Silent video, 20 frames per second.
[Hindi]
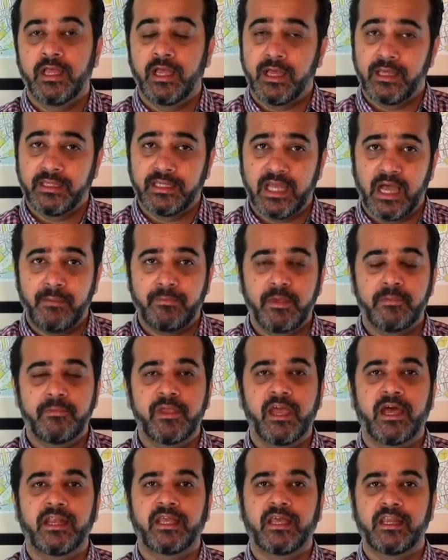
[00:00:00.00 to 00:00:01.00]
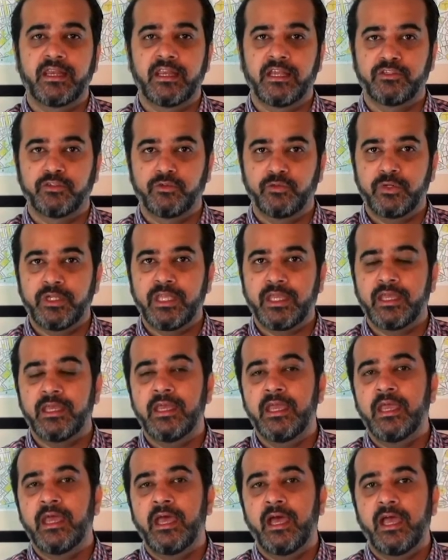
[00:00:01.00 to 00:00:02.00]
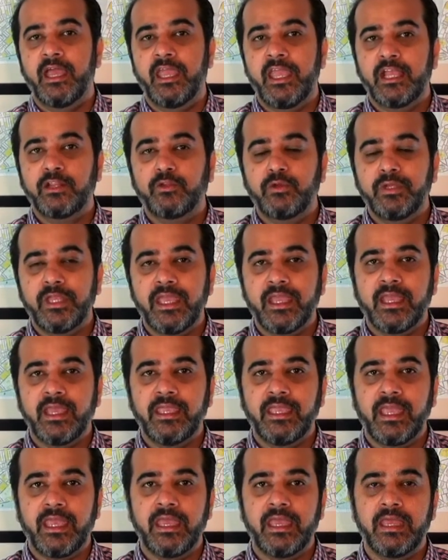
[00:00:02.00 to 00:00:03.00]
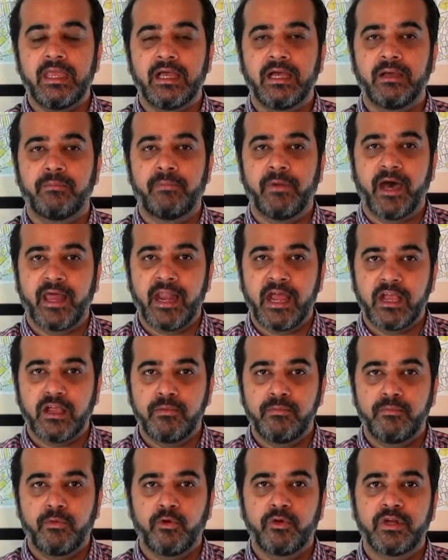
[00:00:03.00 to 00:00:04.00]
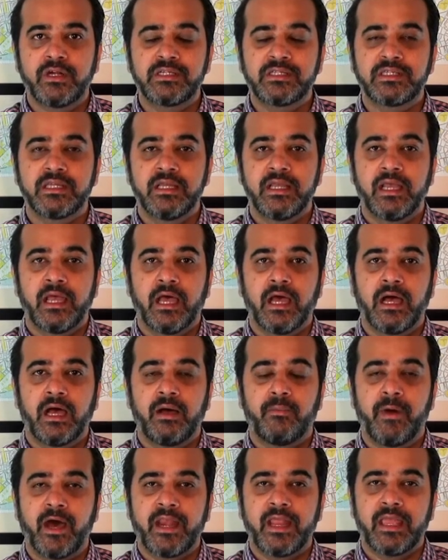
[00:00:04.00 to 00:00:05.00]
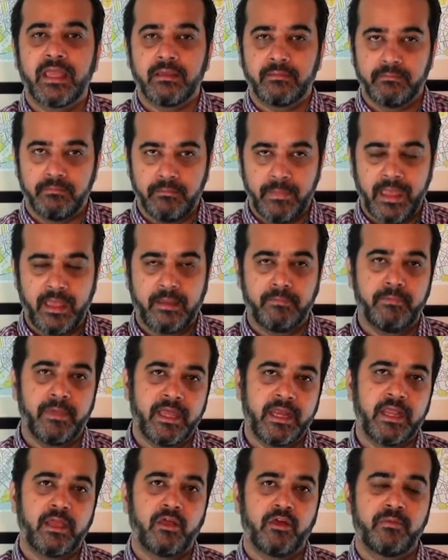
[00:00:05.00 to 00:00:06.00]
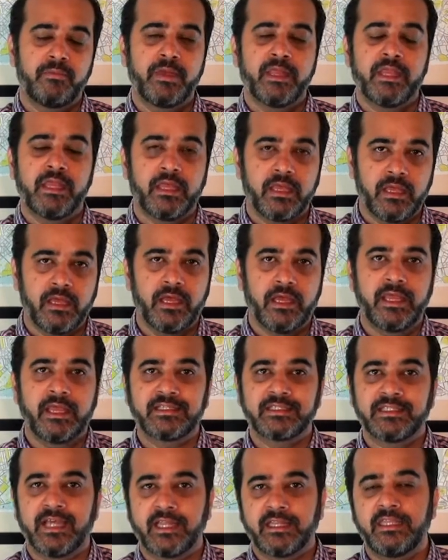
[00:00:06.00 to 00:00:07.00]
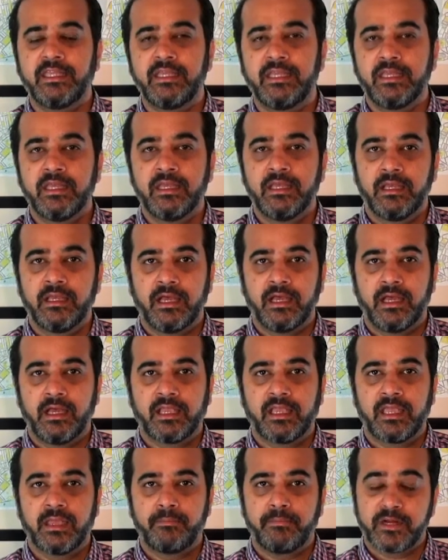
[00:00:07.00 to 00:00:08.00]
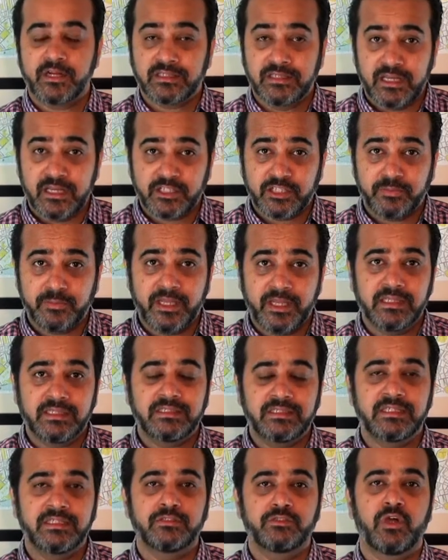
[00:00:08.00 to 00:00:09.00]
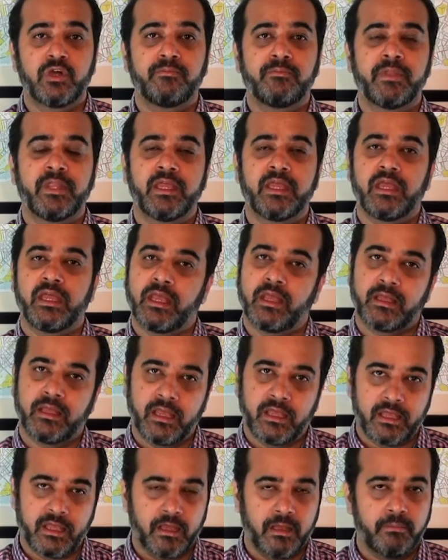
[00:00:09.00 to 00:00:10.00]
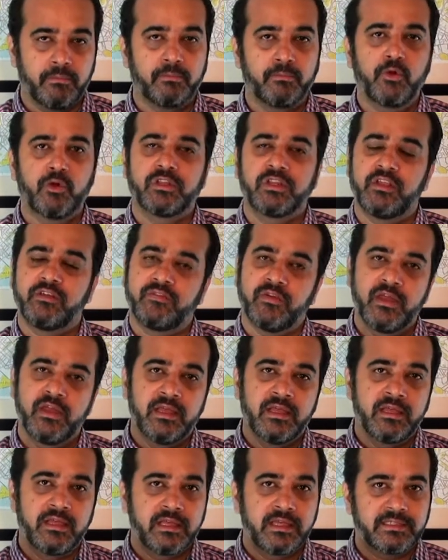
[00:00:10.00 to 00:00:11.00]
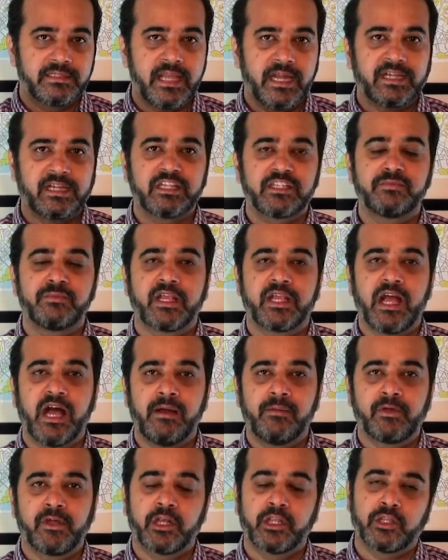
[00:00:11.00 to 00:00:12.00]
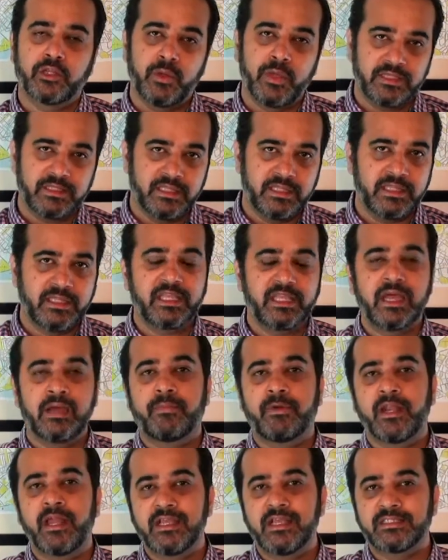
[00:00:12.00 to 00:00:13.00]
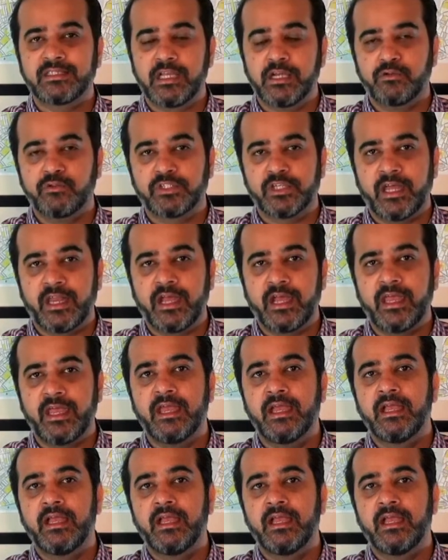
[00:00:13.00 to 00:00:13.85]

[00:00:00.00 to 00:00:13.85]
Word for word: यहाँ पे बयान करना ज़रूरी है एक तो ये कि ये बारह कंपोनेंट्स हमारे मैं मेरे और मेरे एक साथी के पर्सनल एक्सपीरियंसेस जो हमने एक, एक मुख्तलिफ सेक्टर्स में काम करते हुए एक ज़िंदगी का बड़ा हिस्सा गुजारा है